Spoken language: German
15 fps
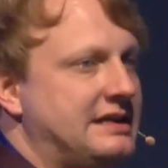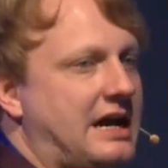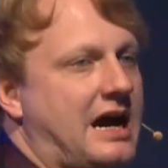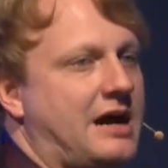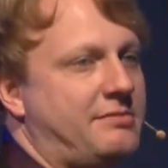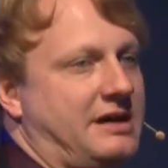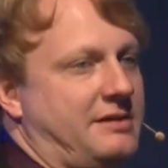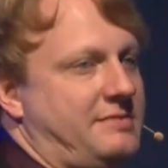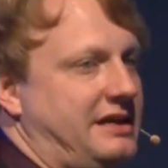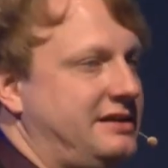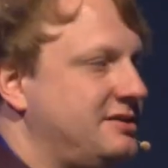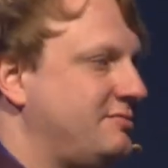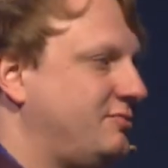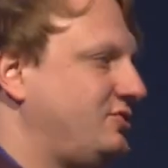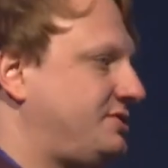aber am
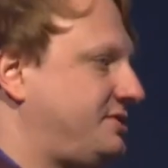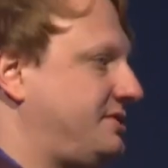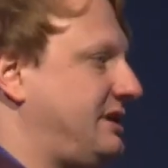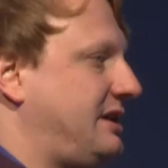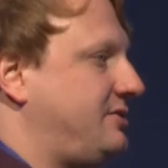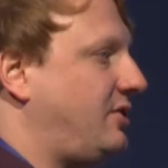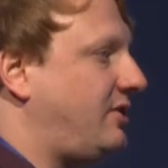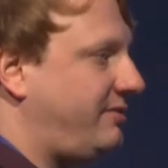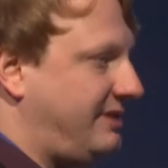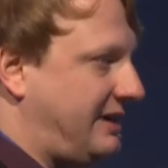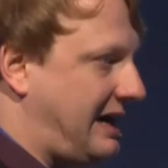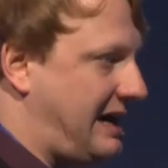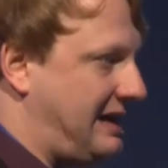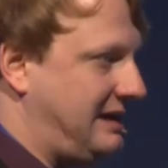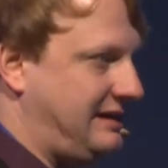Ende mussten dann doch
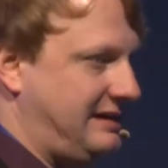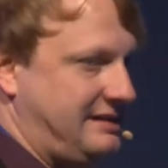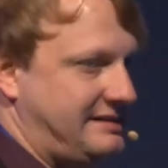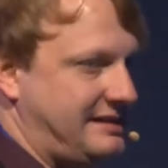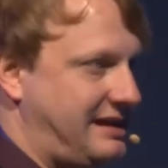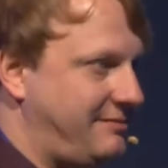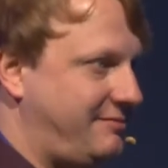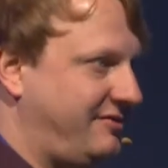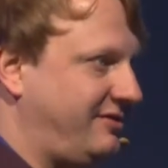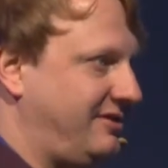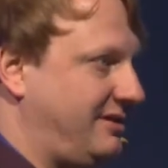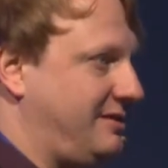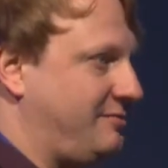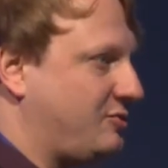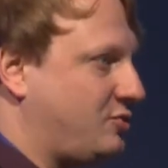wieder alle denselben
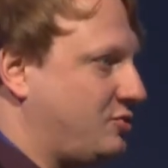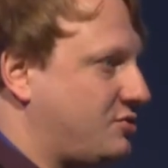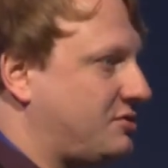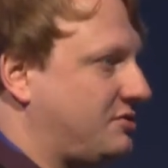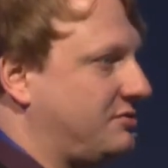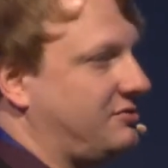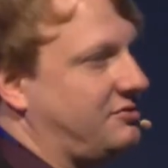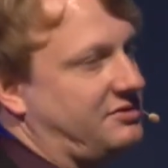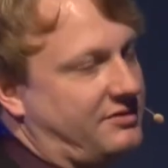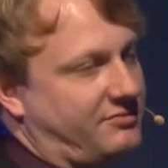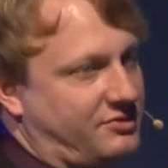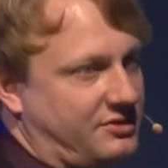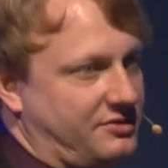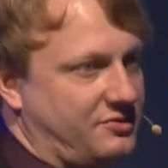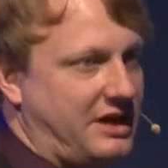Film gucken und dann
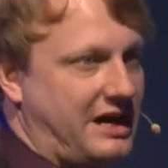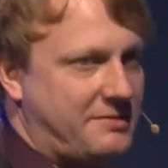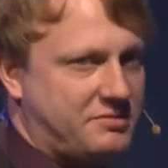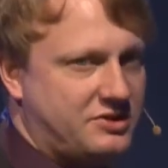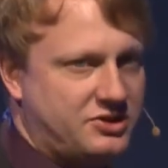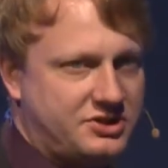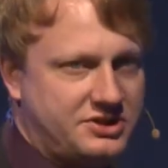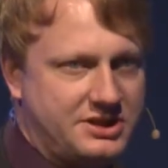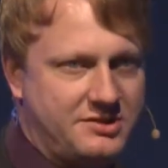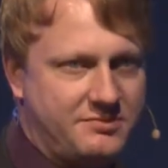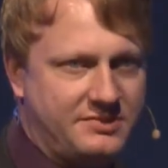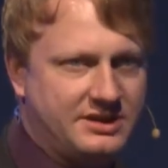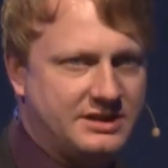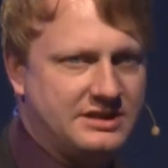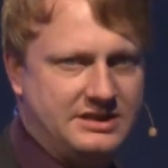wurde nur
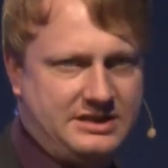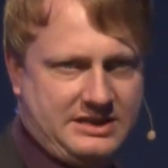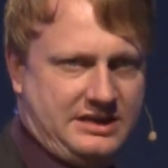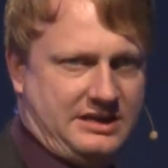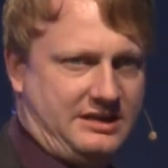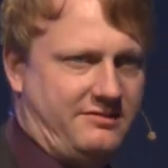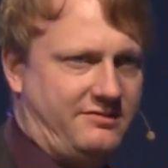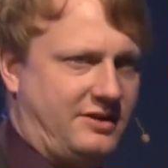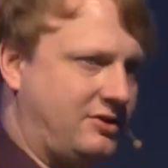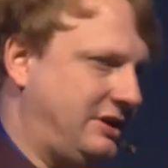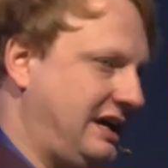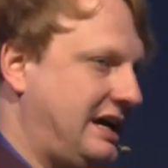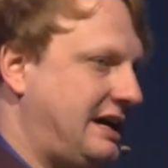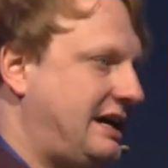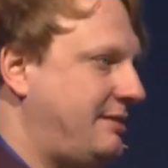abgestimmt. In
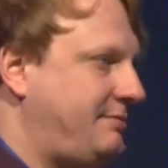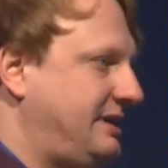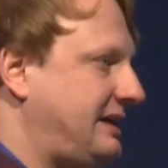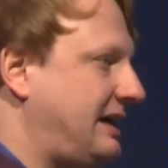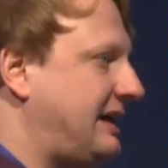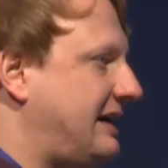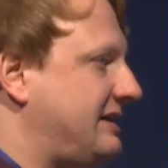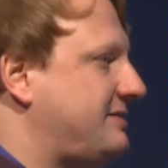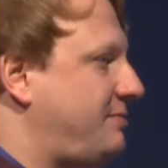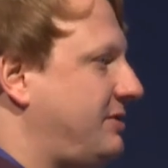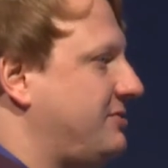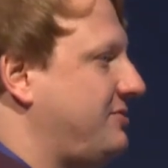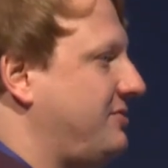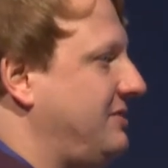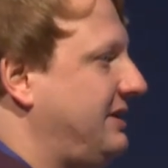VR habe ich ein ganz
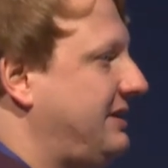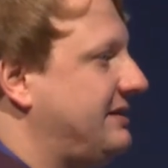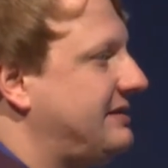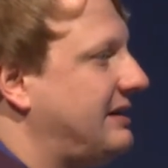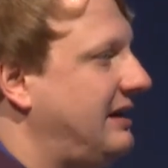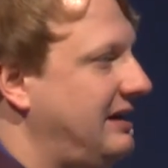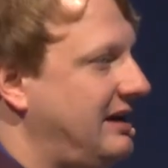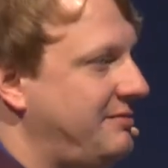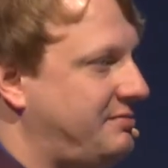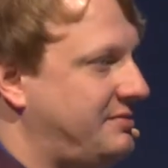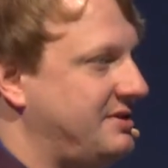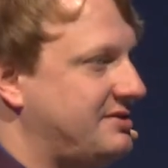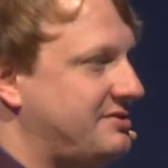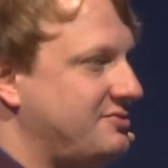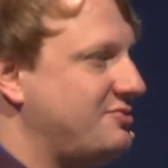persönliches
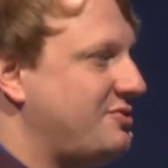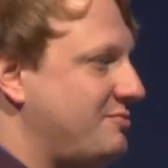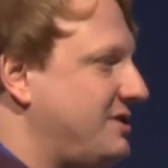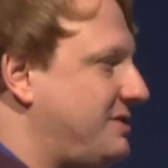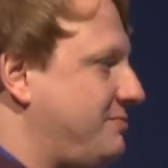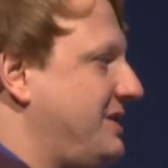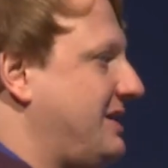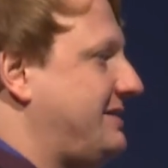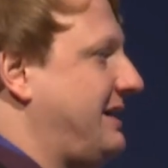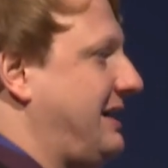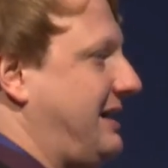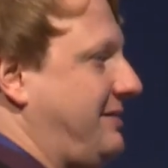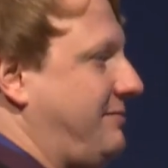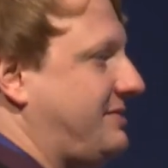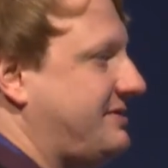Erlebnis, nur mit mir
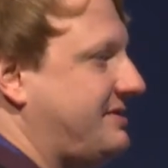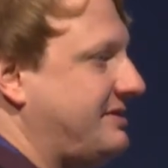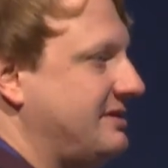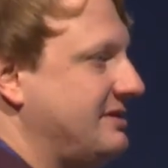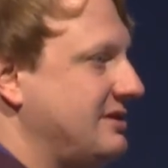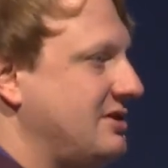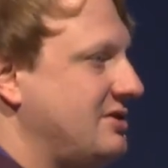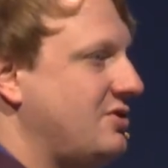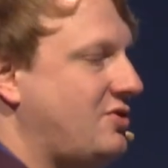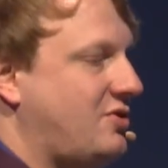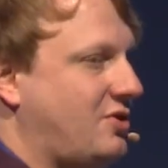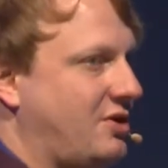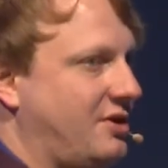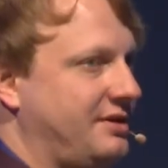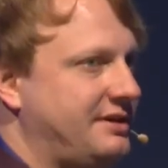selbst.
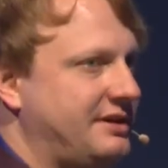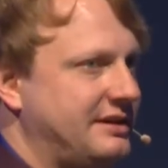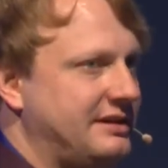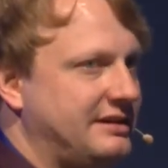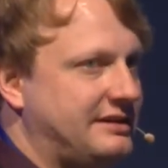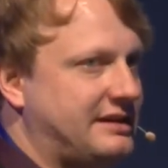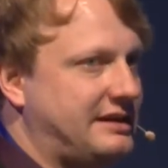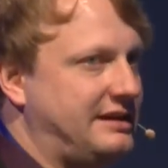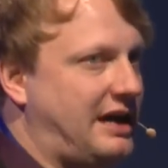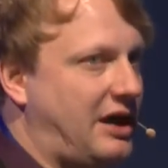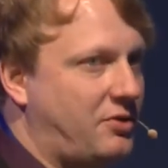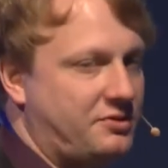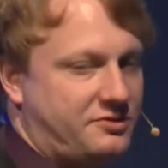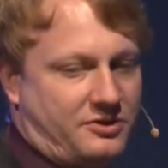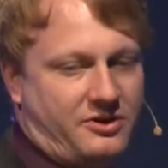Und
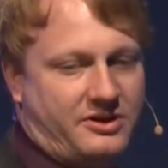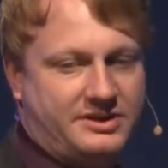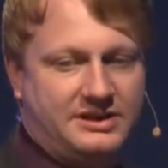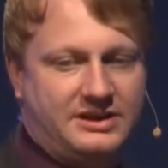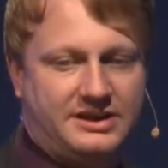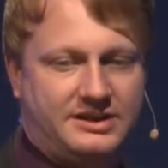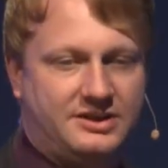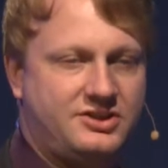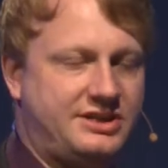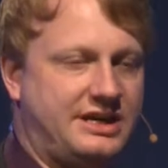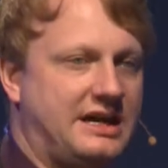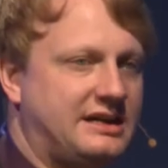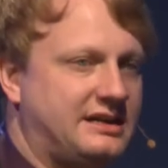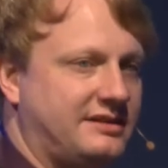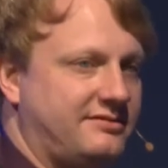genau dort liegt die
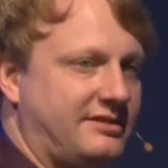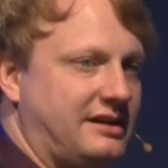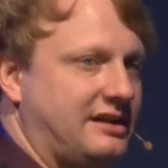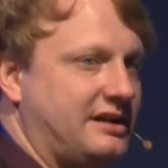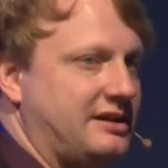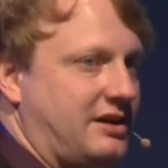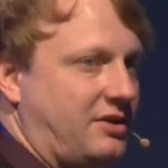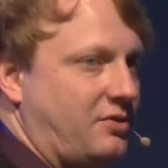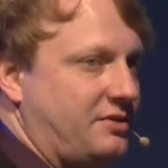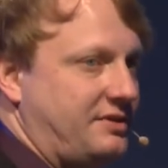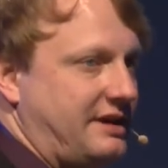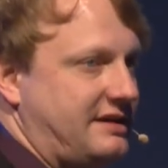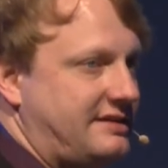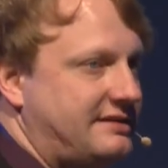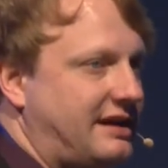Stärke, weil genau
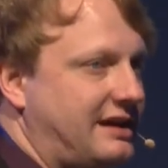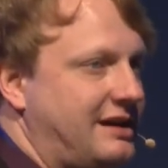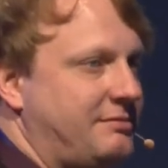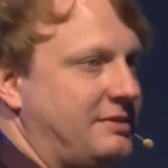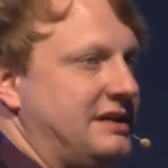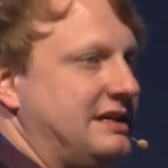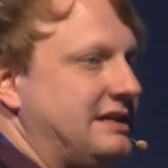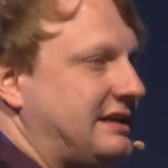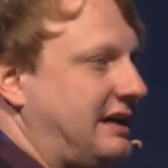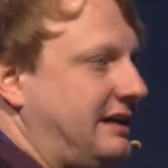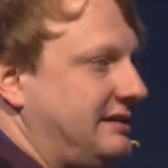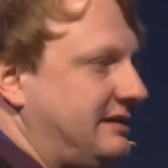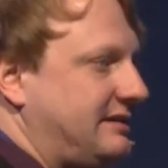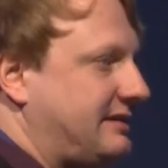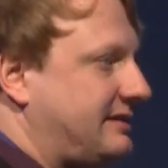deshalb
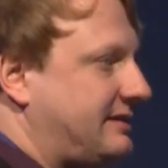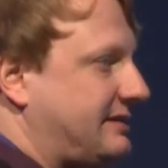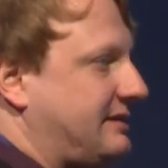kann dieses